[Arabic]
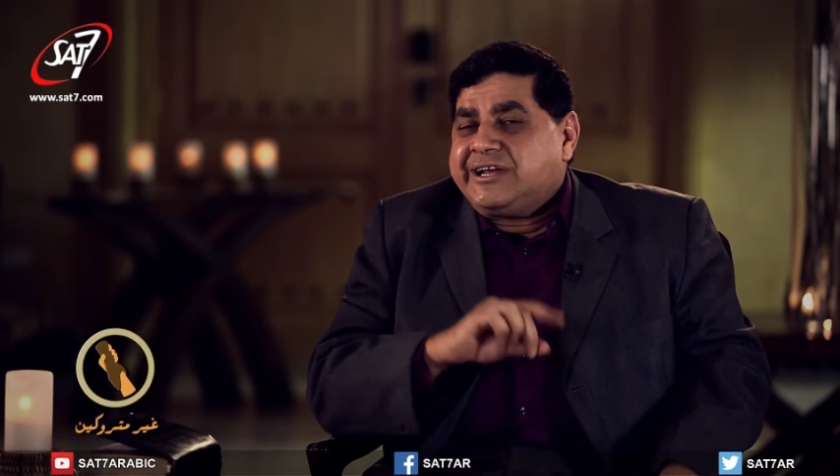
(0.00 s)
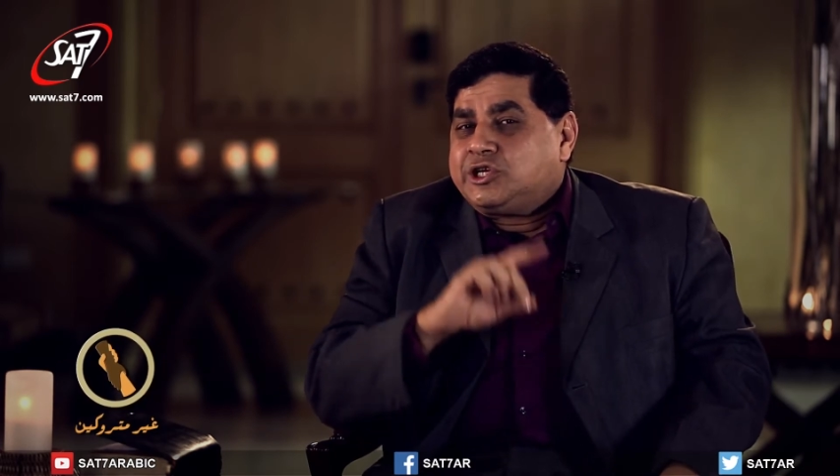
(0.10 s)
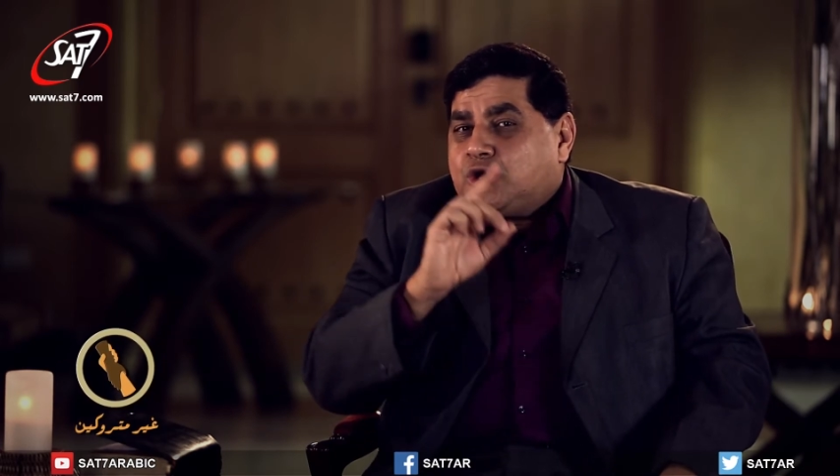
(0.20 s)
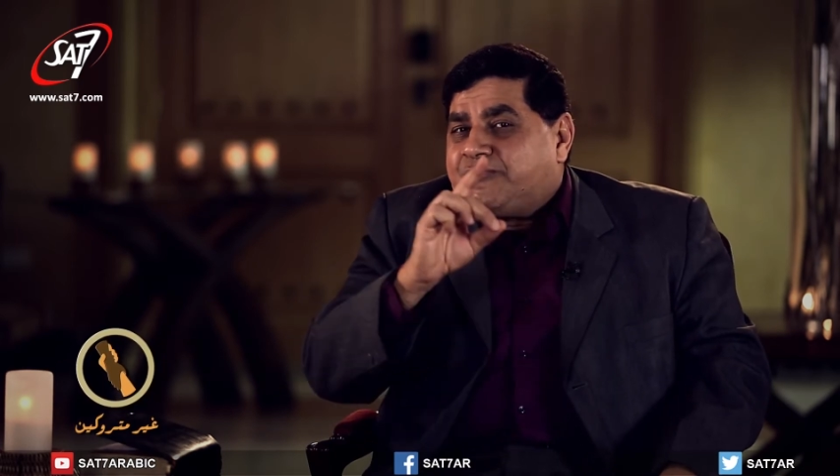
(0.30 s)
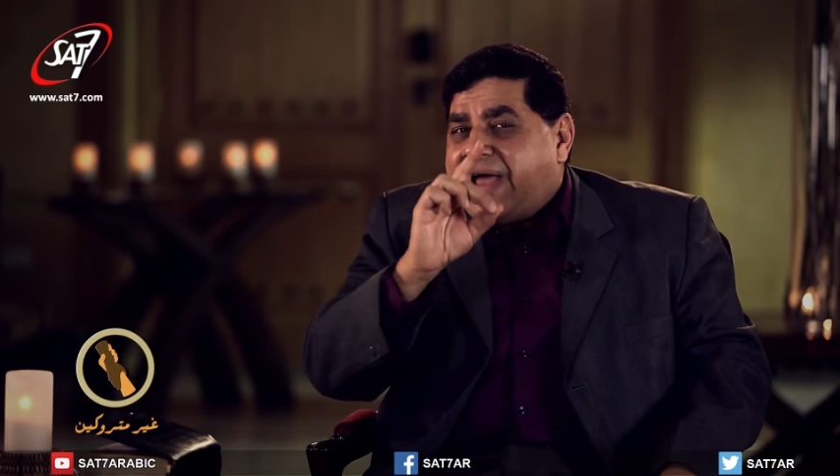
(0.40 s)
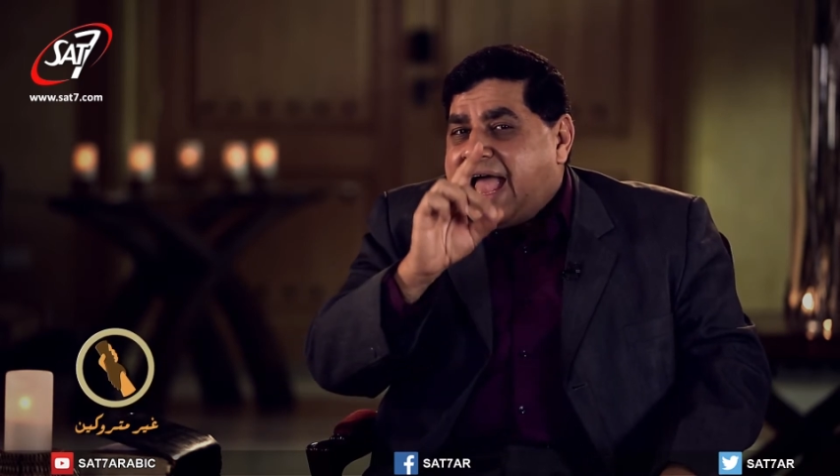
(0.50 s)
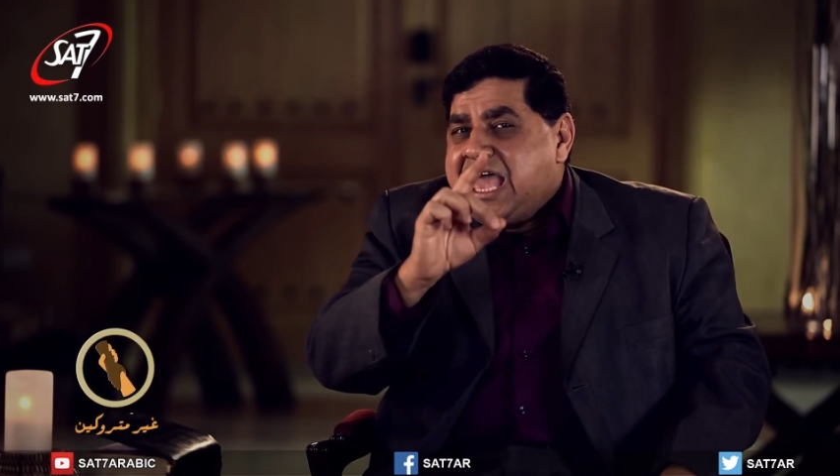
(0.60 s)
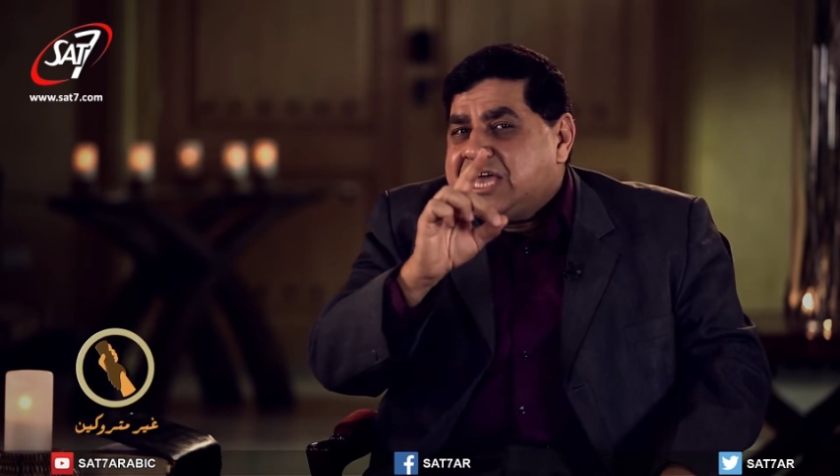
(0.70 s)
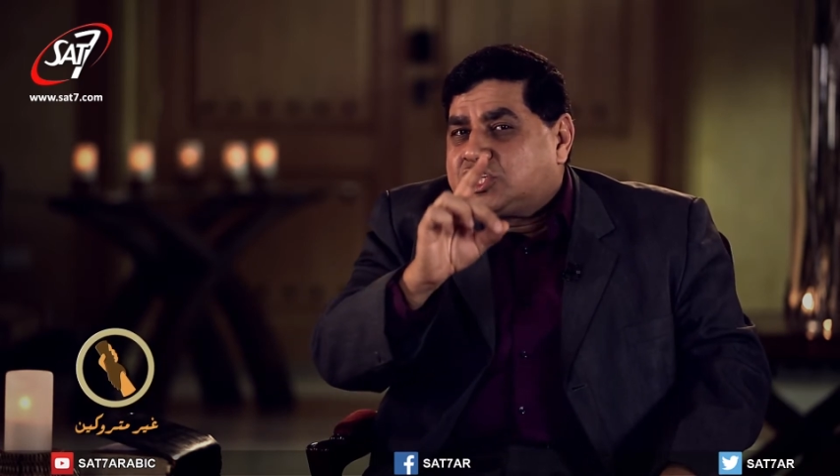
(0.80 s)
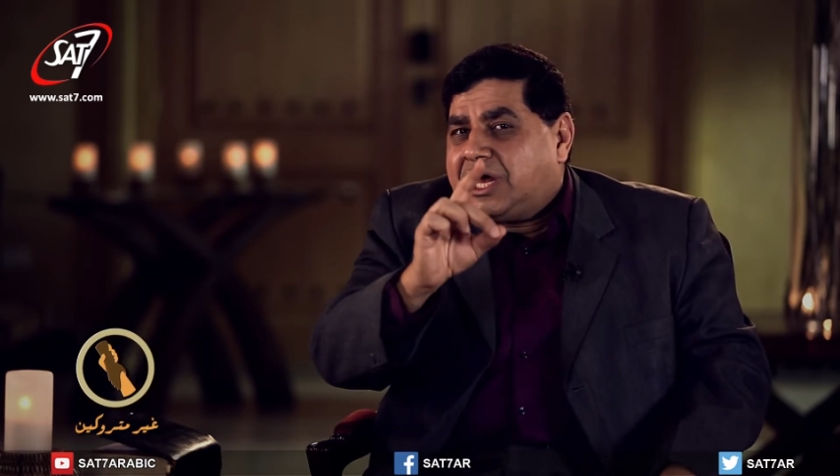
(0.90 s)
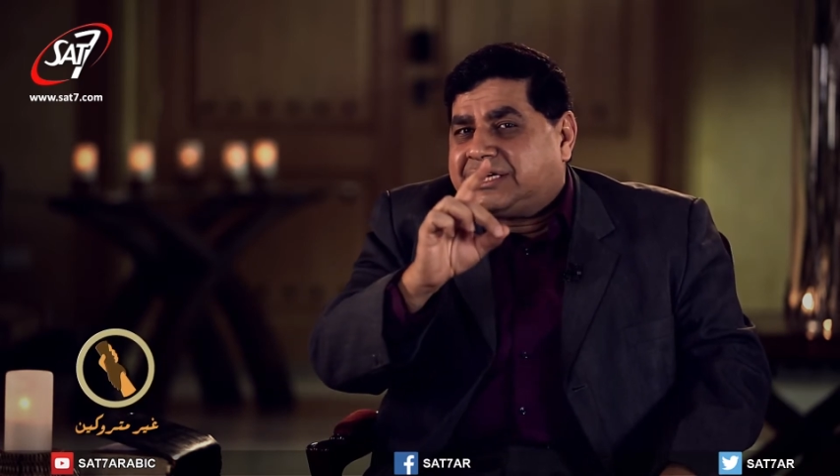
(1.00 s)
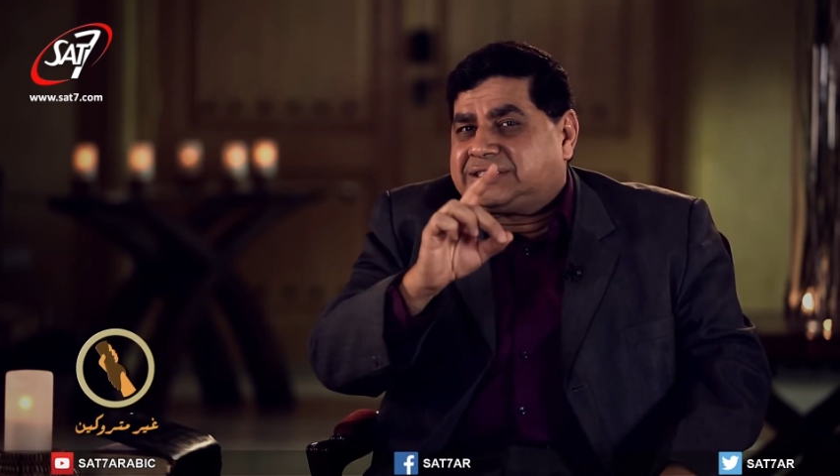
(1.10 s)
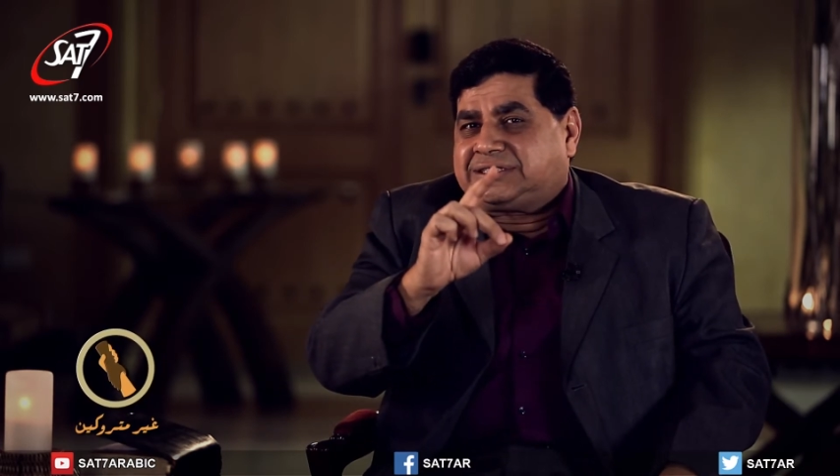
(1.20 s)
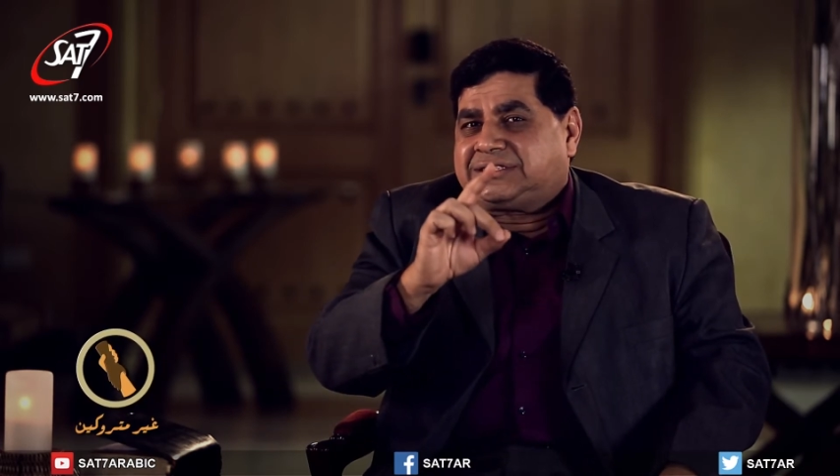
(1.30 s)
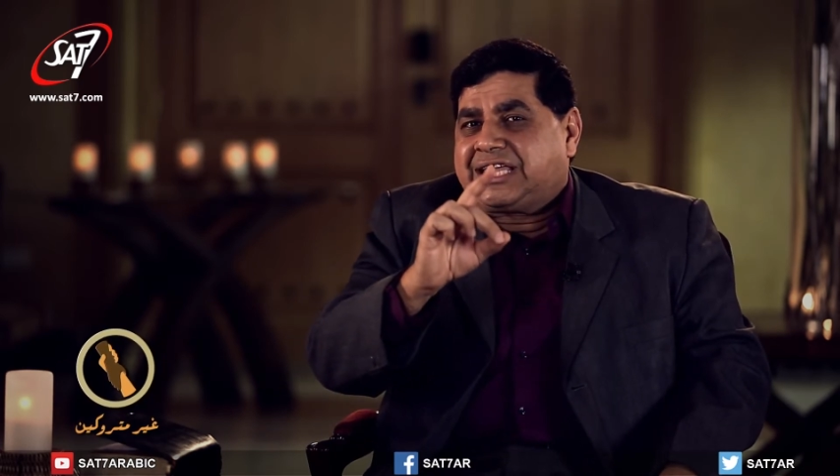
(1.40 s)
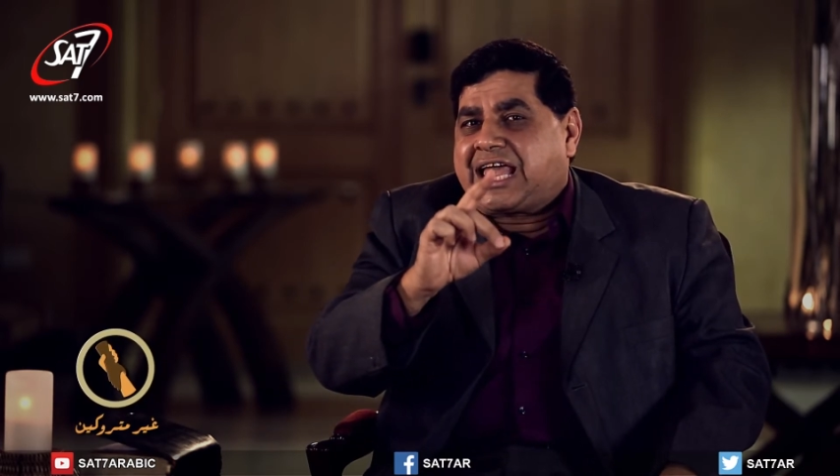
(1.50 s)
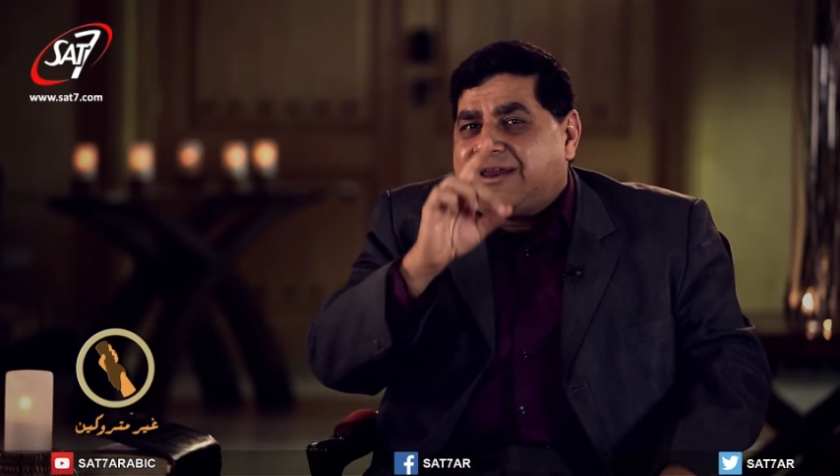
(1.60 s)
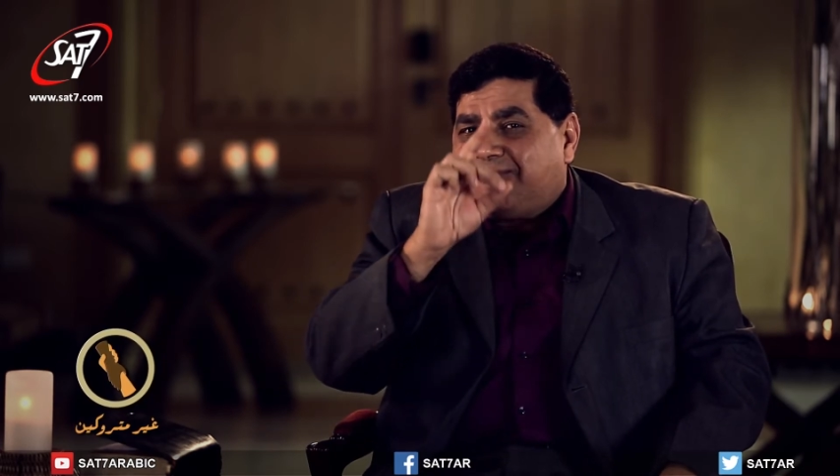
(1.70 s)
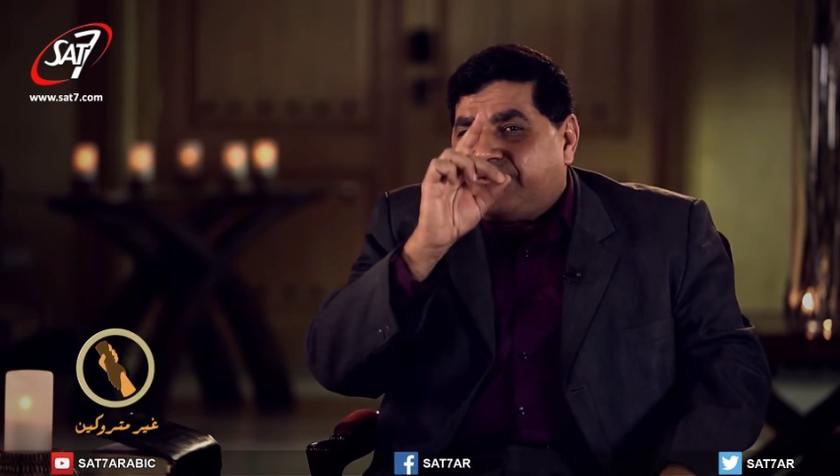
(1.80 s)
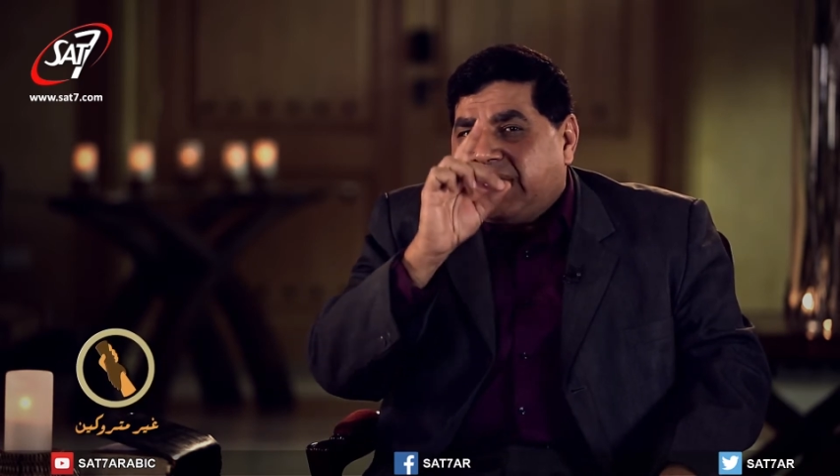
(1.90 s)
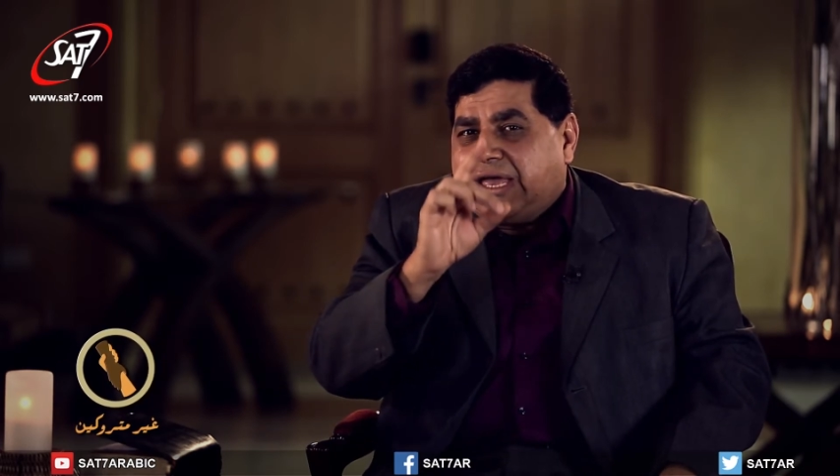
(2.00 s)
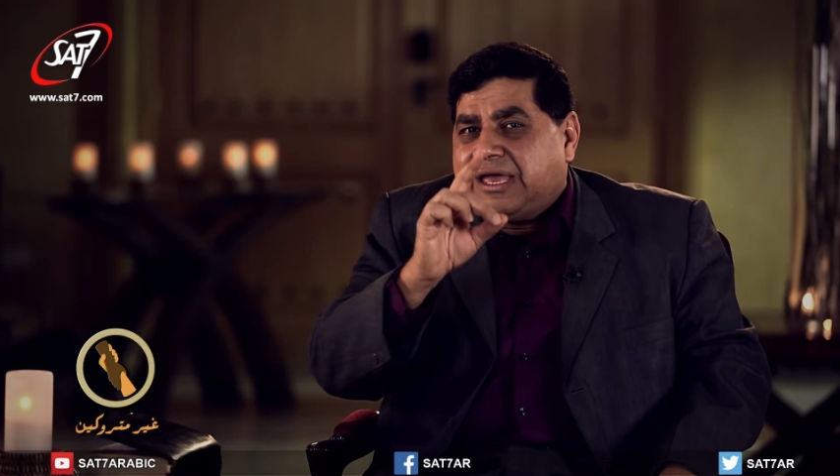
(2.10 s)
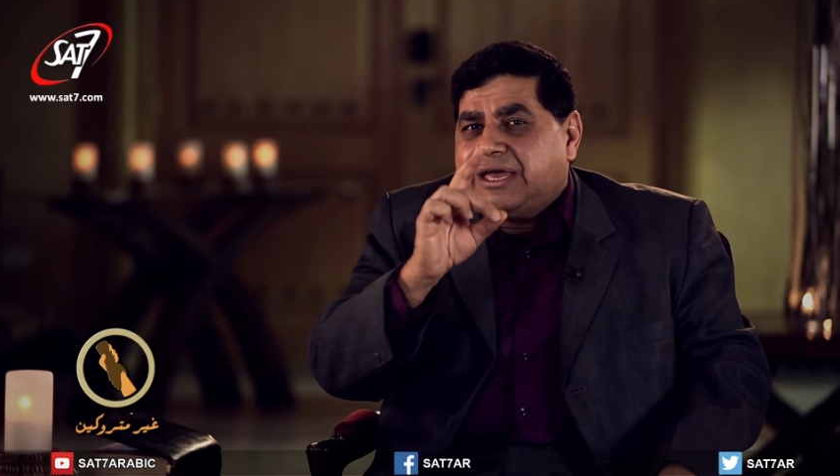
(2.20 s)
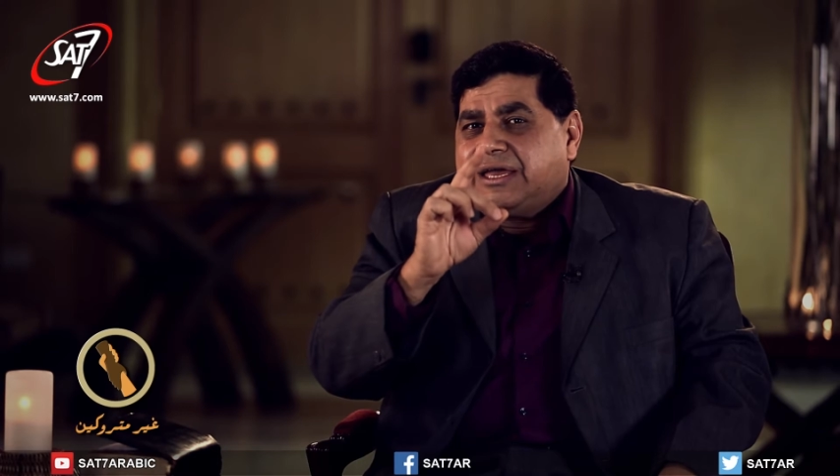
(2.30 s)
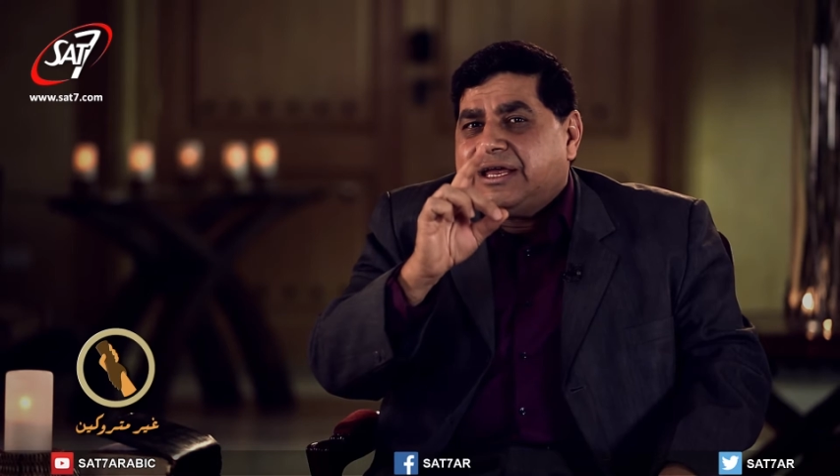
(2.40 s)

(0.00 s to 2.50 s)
شوف أي شخص كان في